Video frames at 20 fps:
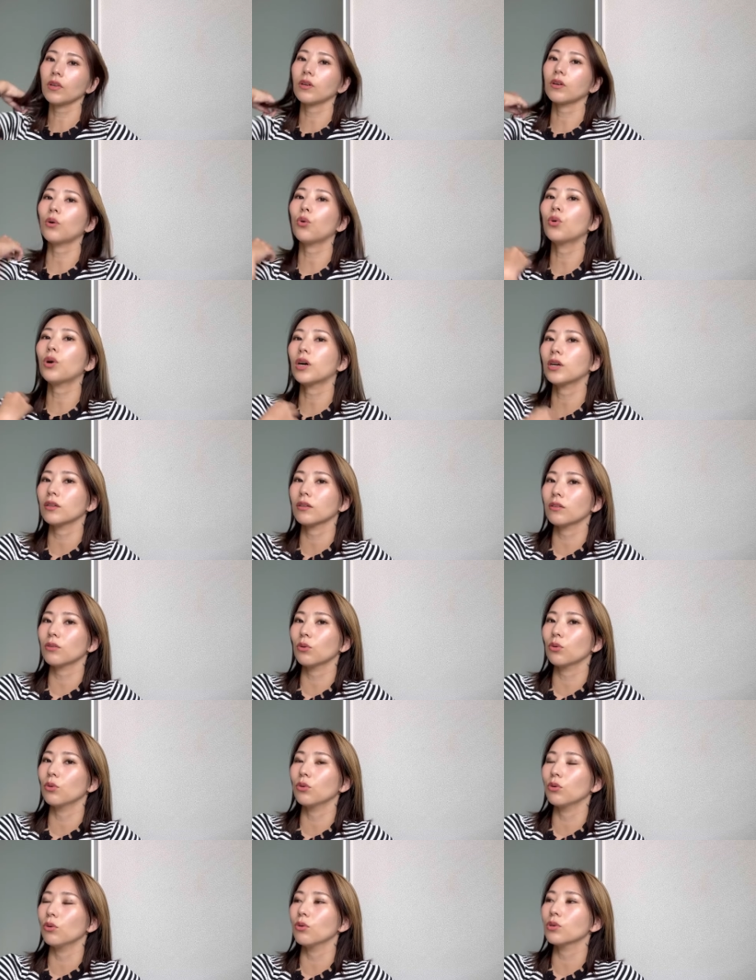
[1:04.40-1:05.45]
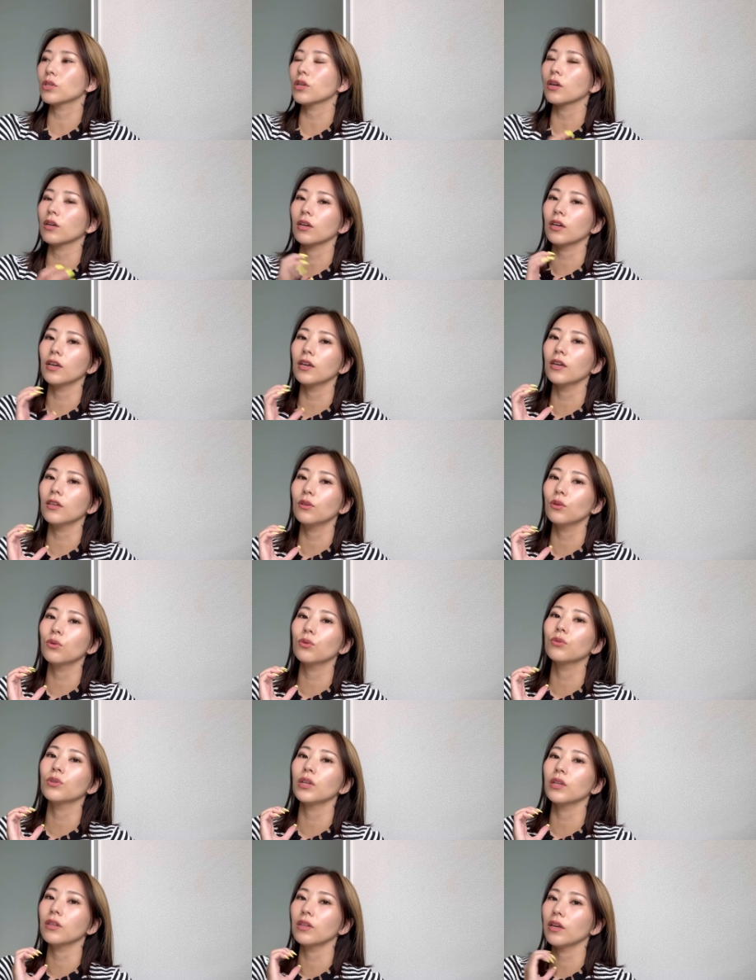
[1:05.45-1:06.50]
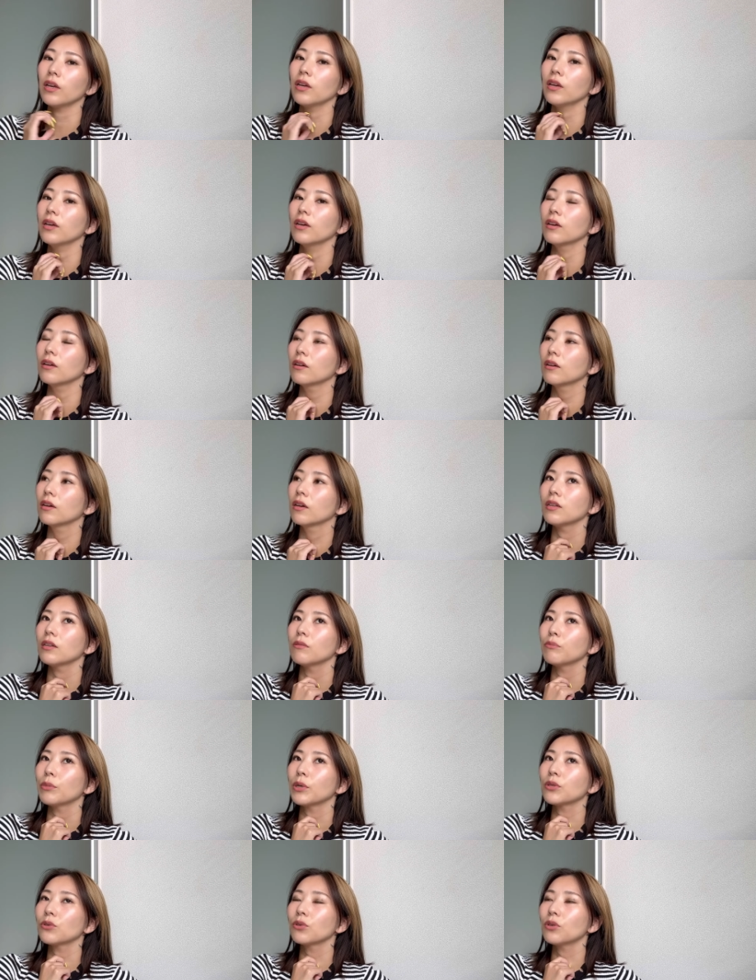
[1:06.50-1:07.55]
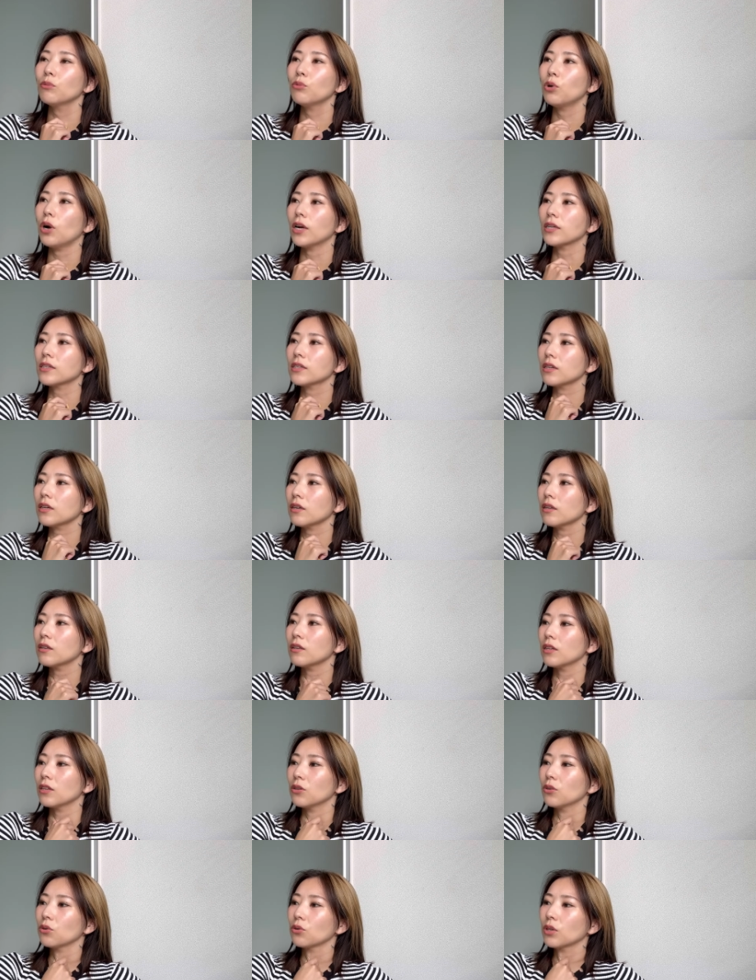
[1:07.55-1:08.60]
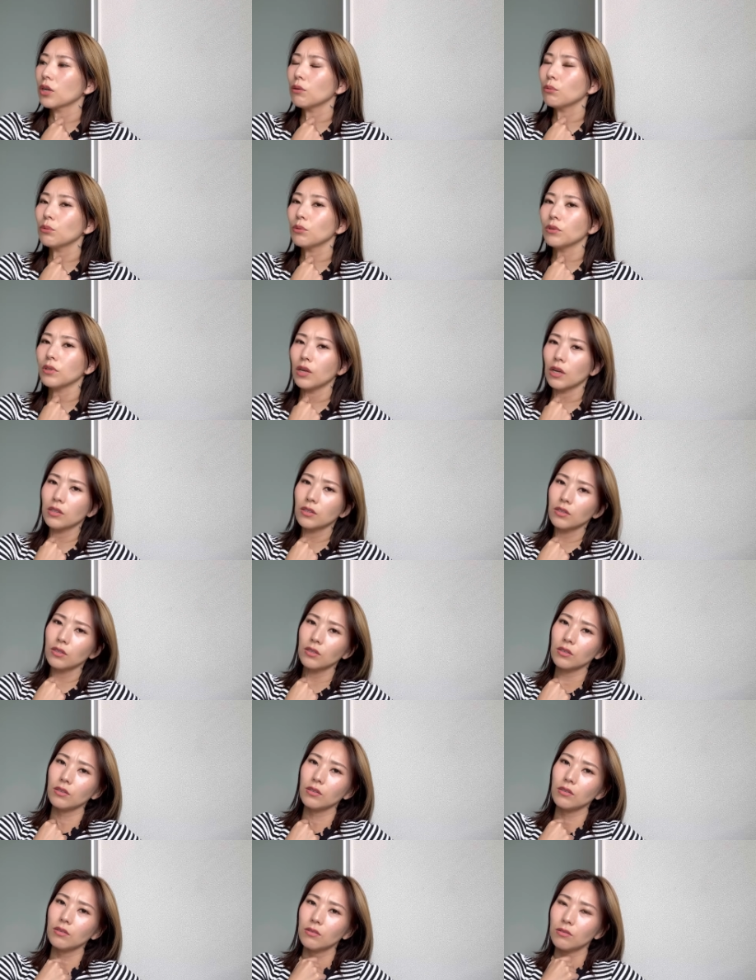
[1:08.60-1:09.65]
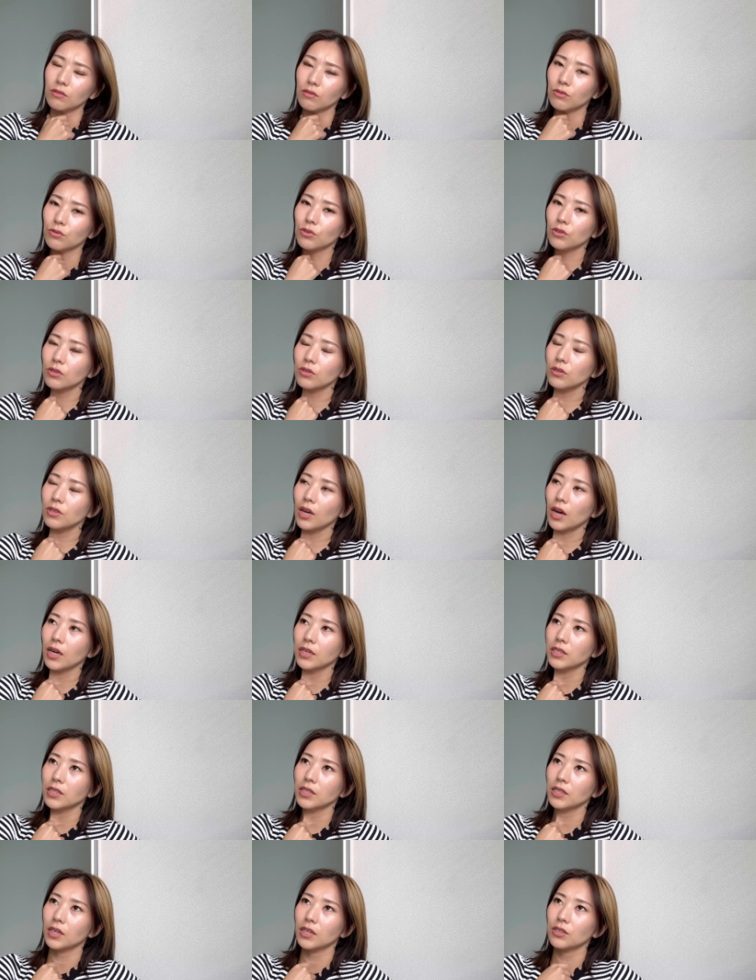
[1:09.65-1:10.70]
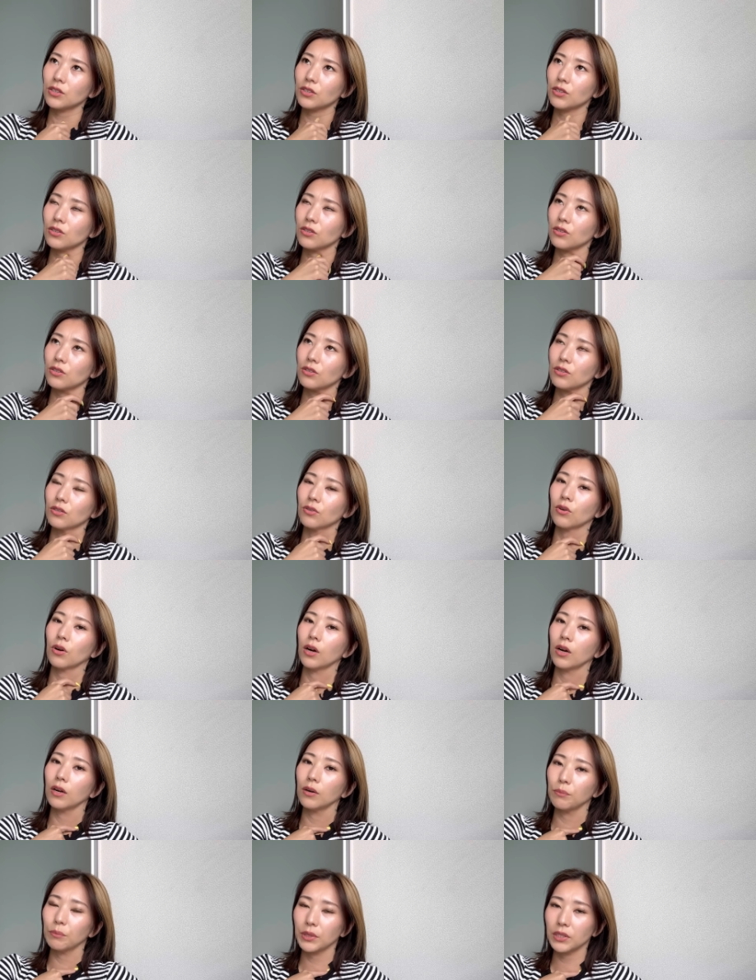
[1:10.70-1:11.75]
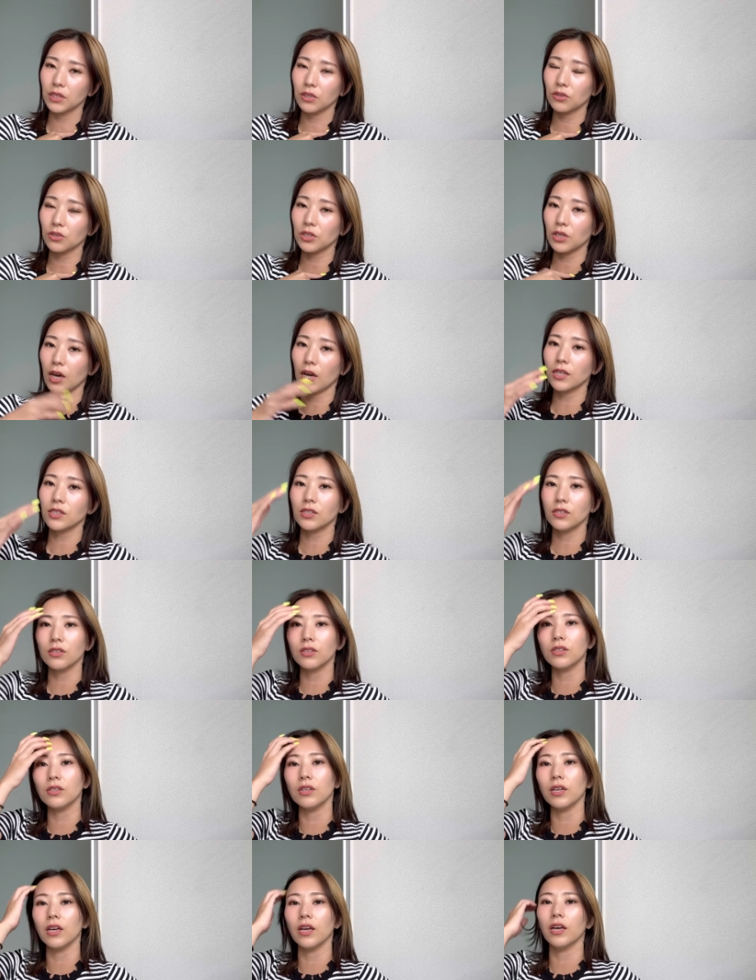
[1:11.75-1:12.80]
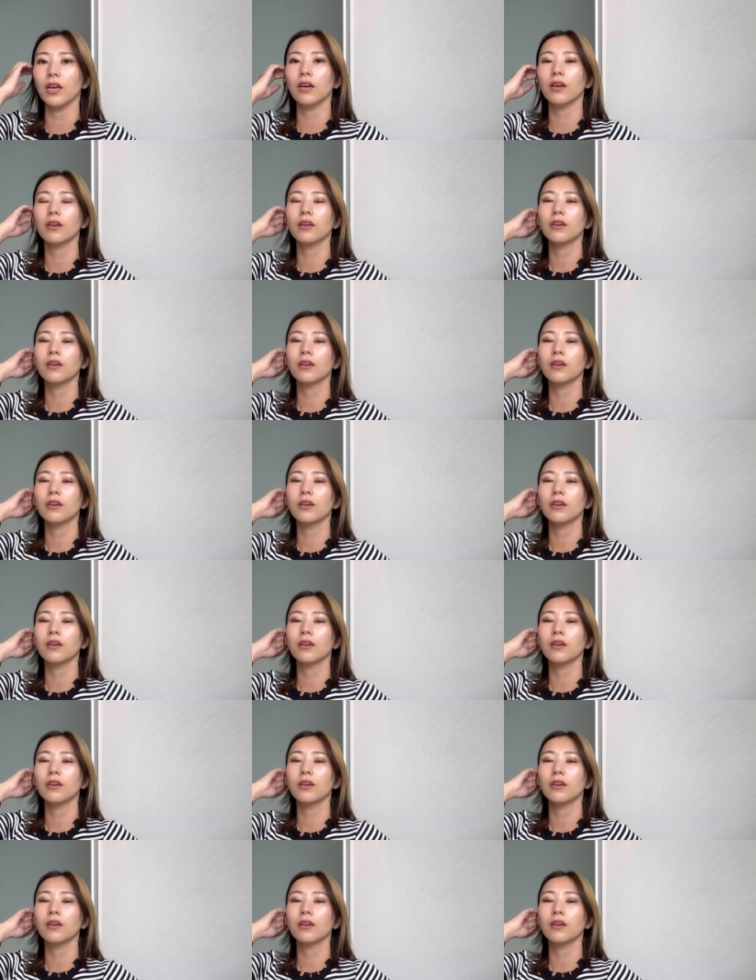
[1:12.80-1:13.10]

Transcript: ご飯とお酒飲んでてまあそれも暑かったのよ多分夏、うん、普通に8月とかめちゃくちゃ暑い日で